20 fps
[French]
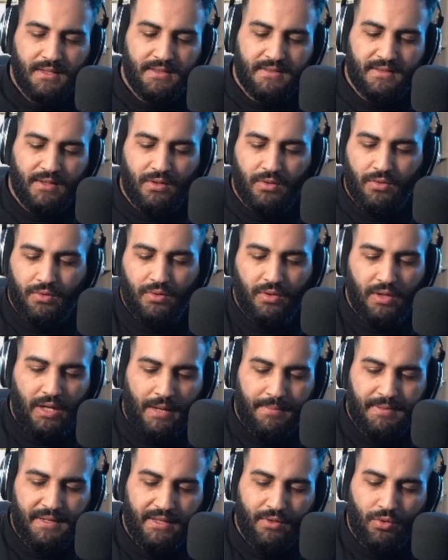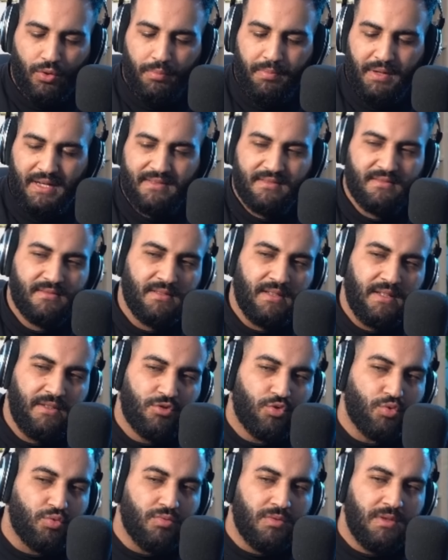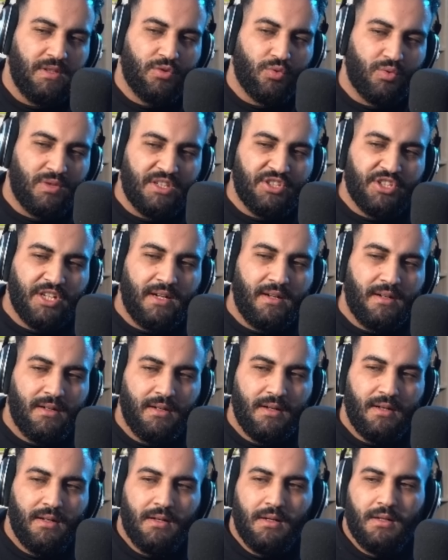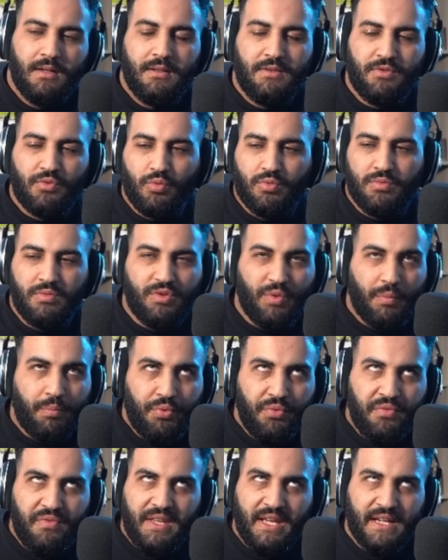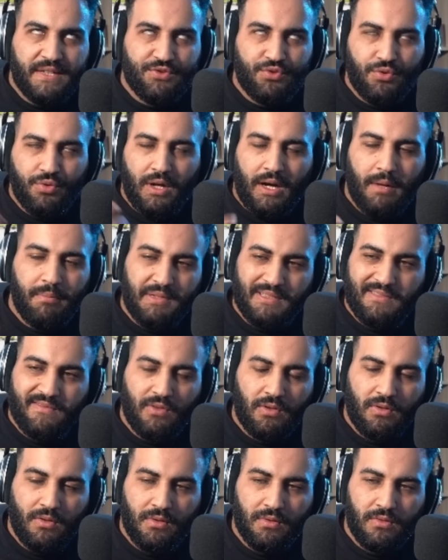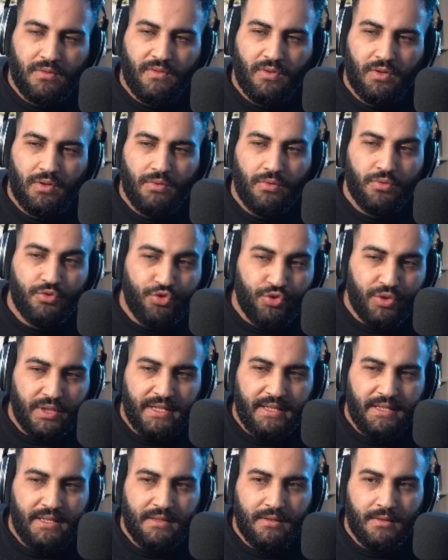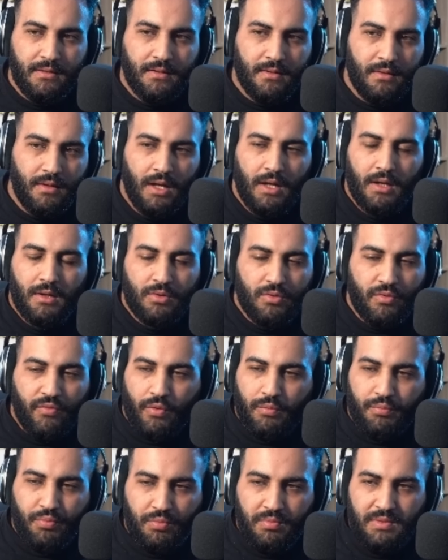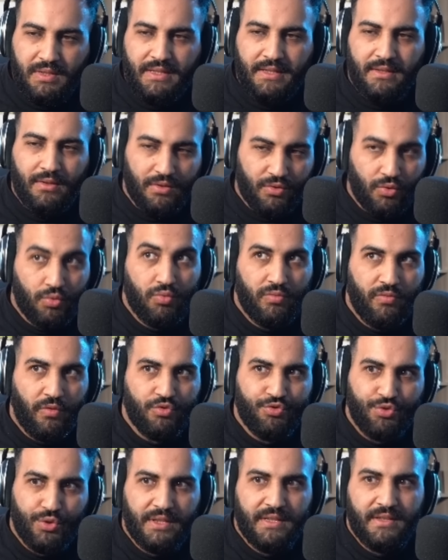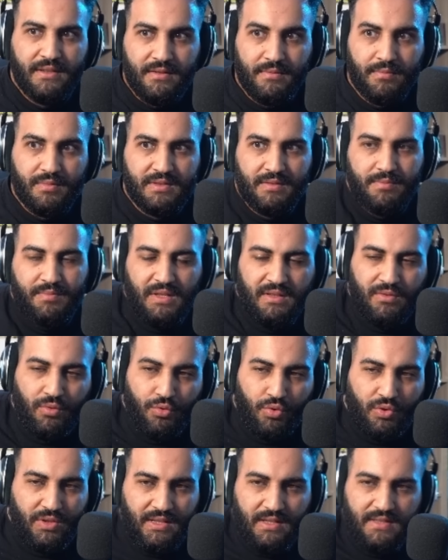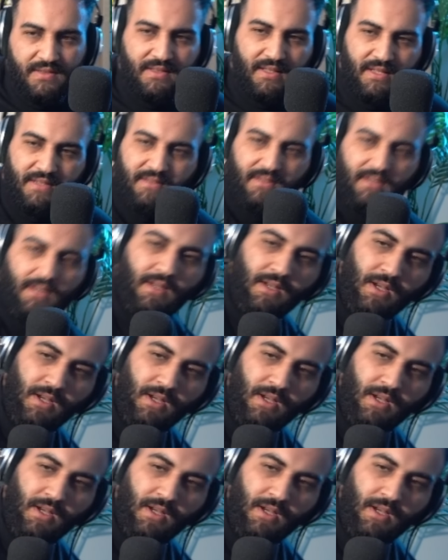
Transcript: C'est que après ils repassent et ils sont, ils ont déjà, ils sont, ils sont plus vierges de rapper devant, devant le jury, euh, devant le public et surtout devant le jury. C'est peut-être le truc qui les stresse.